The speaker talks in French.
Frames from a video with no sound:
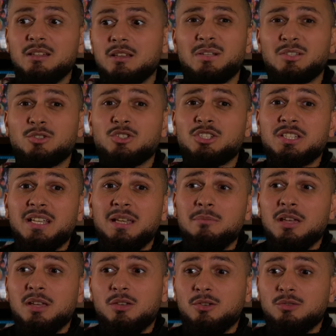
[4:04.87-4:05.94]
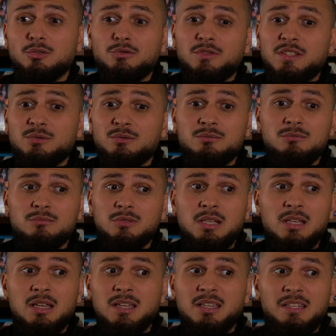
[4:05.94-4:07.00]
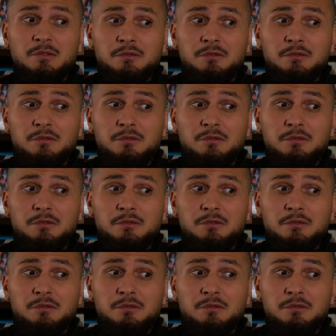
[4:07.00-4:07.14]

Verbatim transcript: Parce que je sais très bien que de toute façon, qu'il